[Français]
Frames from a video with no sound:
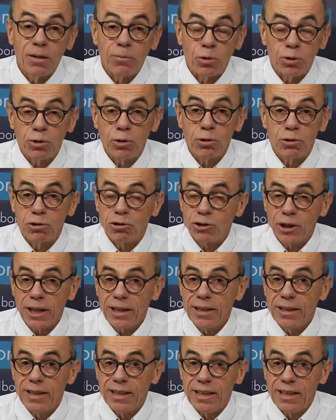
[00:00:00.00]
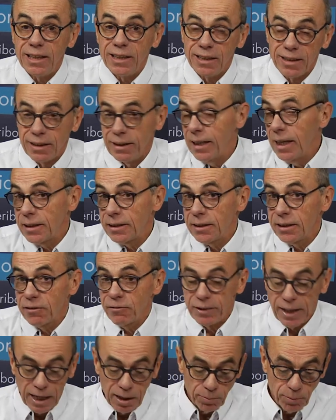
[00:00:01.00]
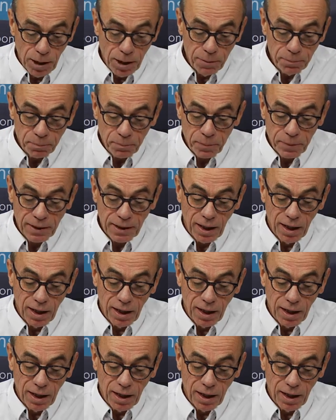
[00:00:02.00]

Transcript: M. Duchesne est natif d'Alma.